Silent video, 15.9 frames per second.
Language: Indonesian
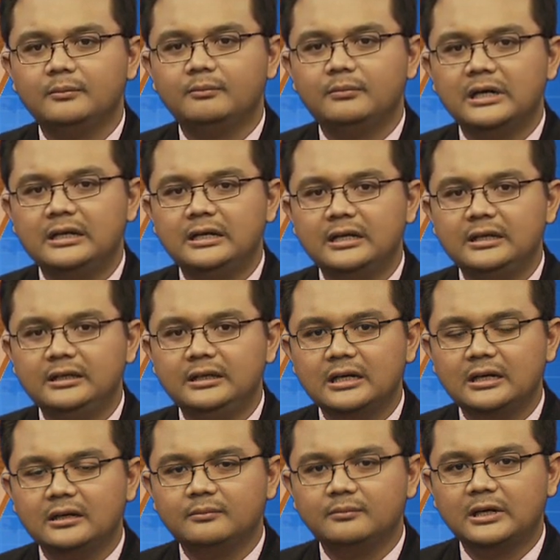badan
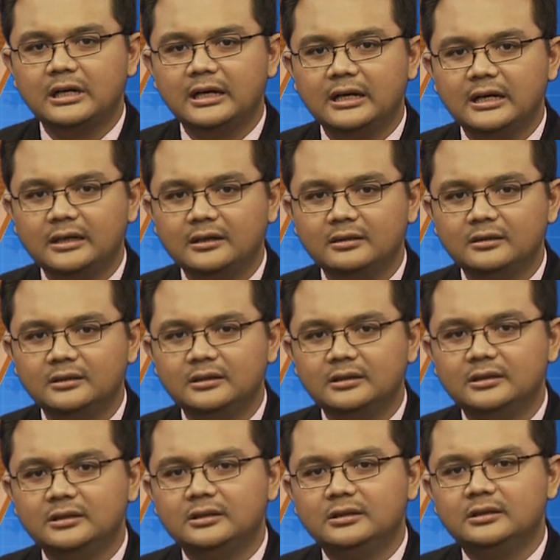yang berhak
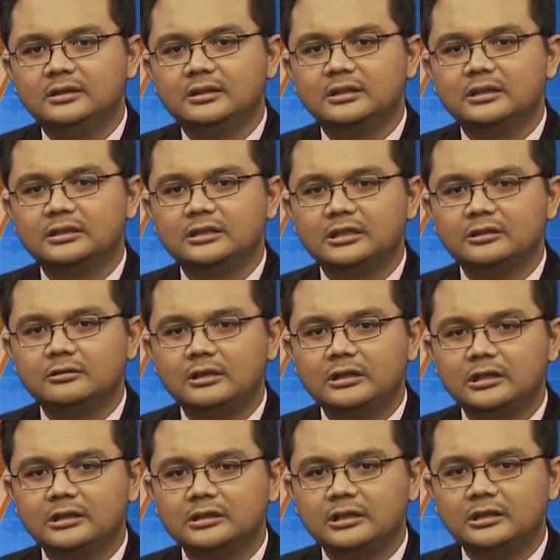
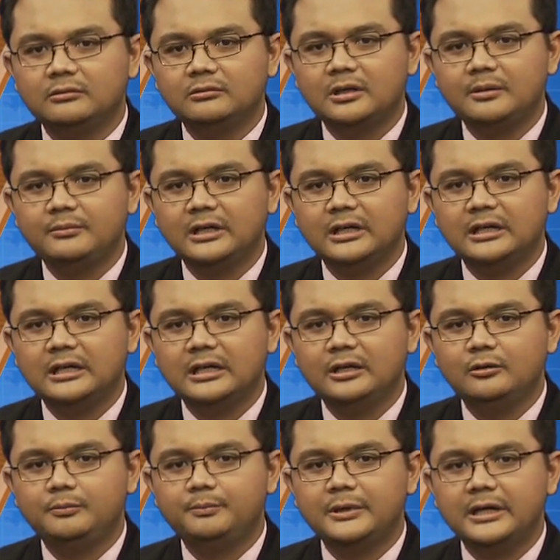Ketentuan-ketentuan mengenai
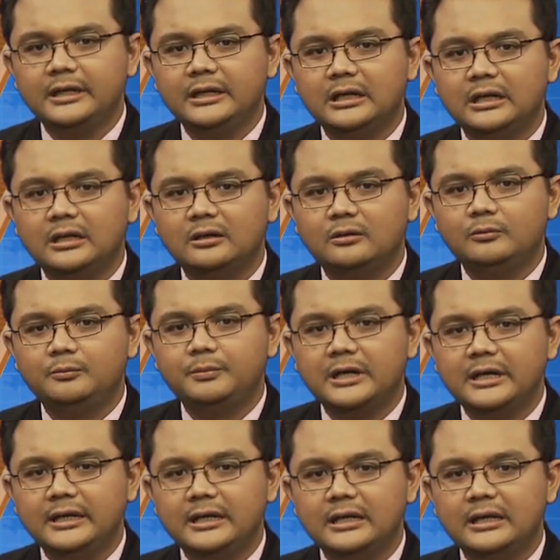
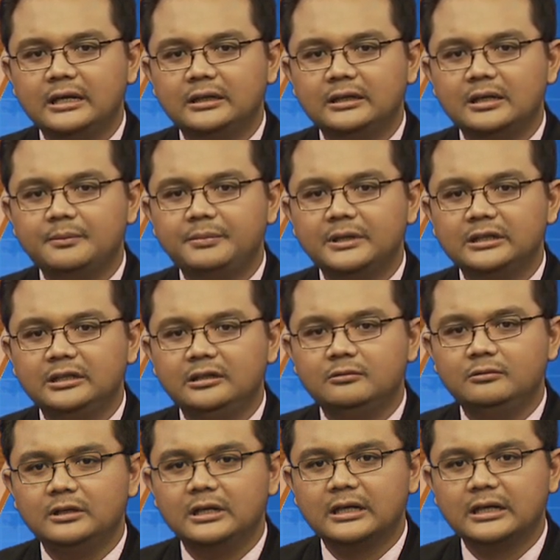upaya-upaya yang dapat
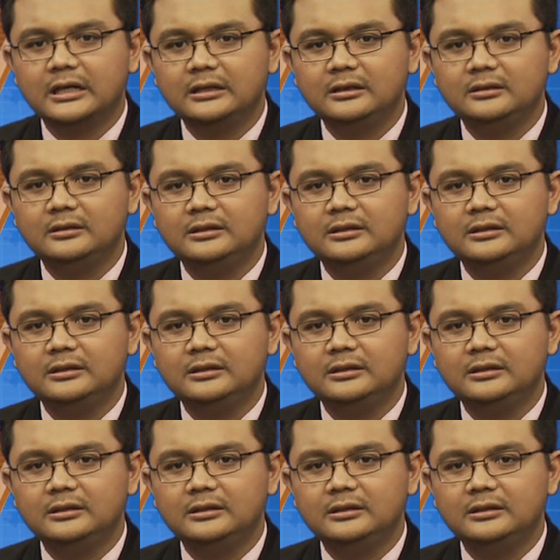digunakan